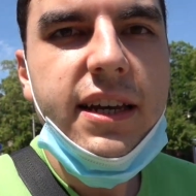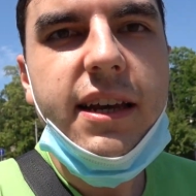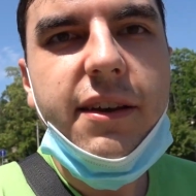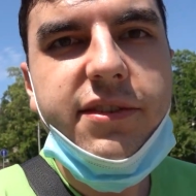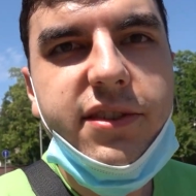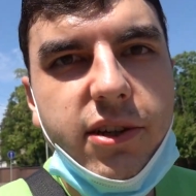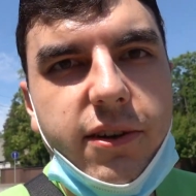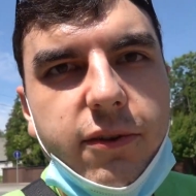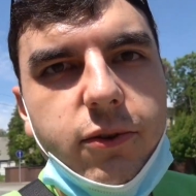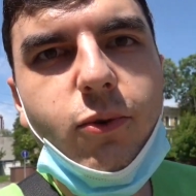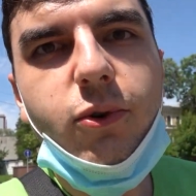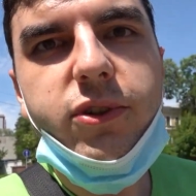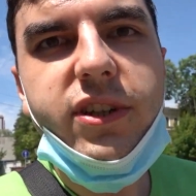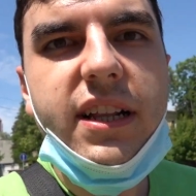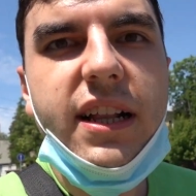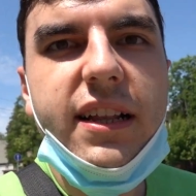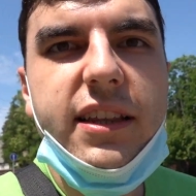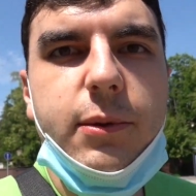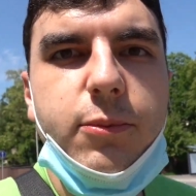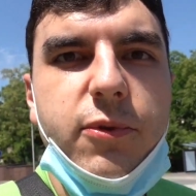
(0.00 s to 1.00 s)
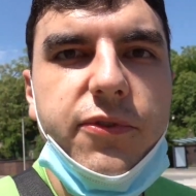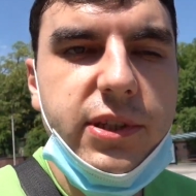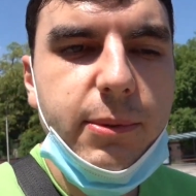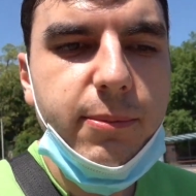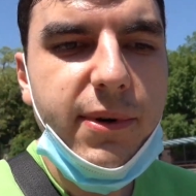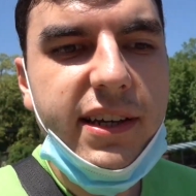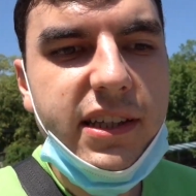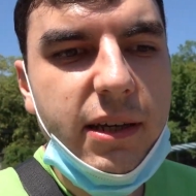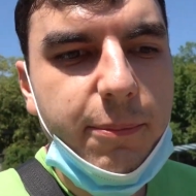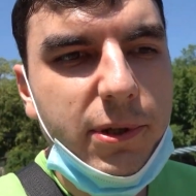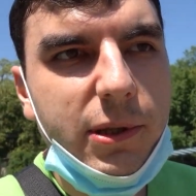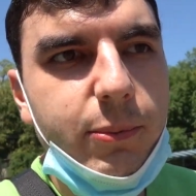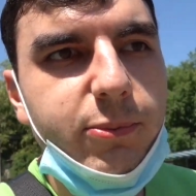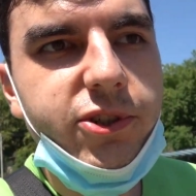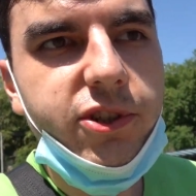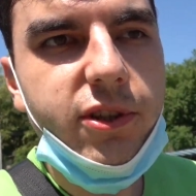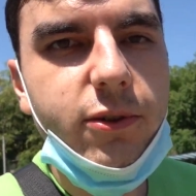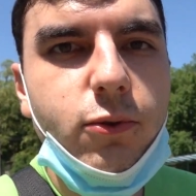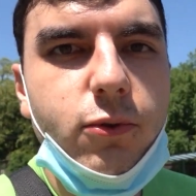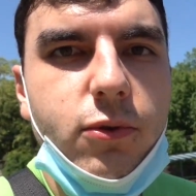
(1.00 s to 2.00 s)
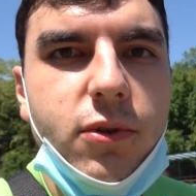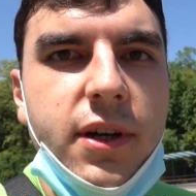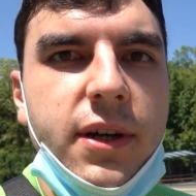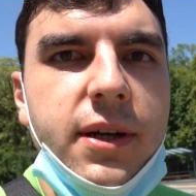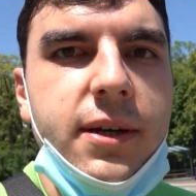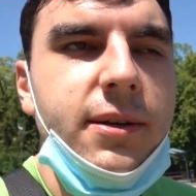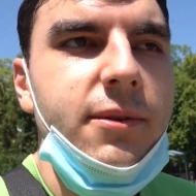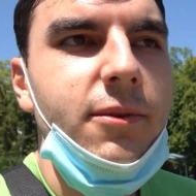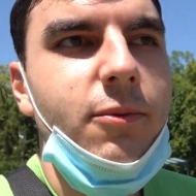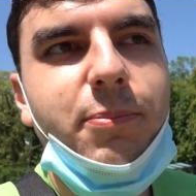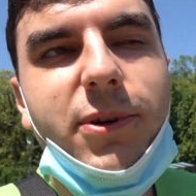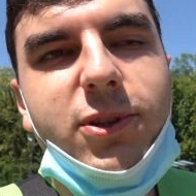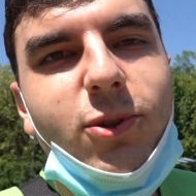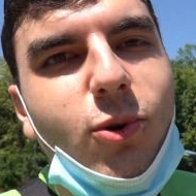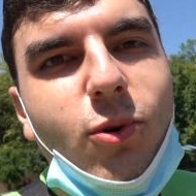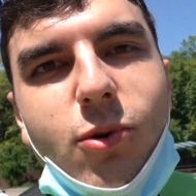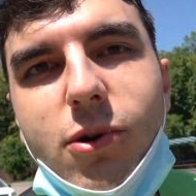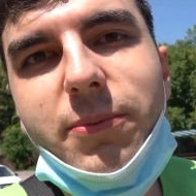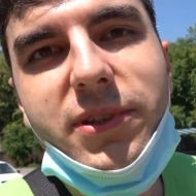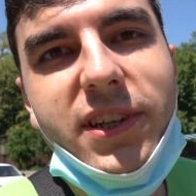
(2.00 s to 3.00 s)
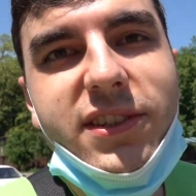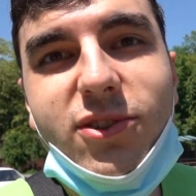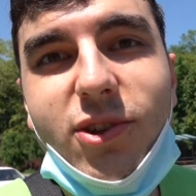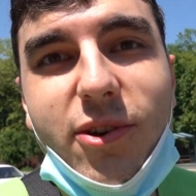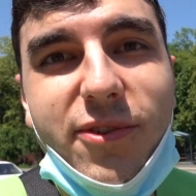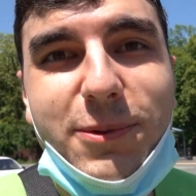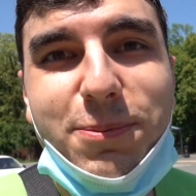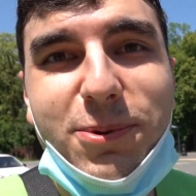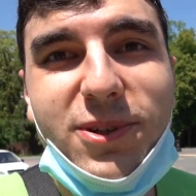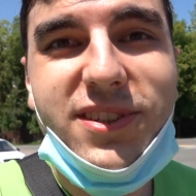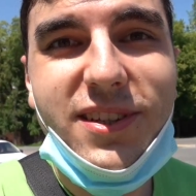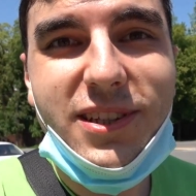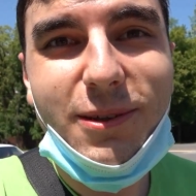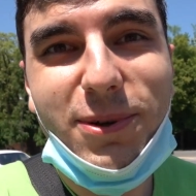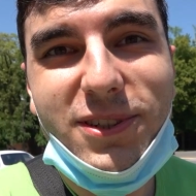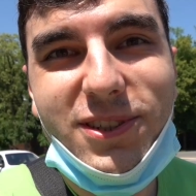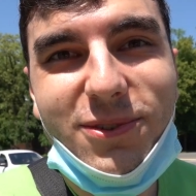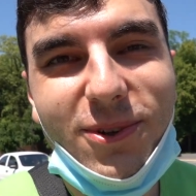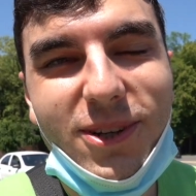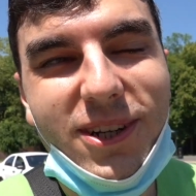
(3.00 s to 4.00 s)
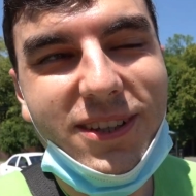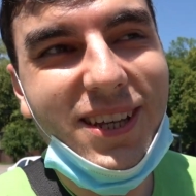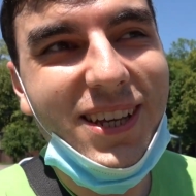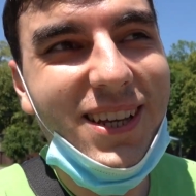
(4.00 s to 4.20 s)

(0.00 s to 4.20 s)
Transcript: я все равно уделял этому внимание, потому что, ну, по-другому мне совесть просто не позволит.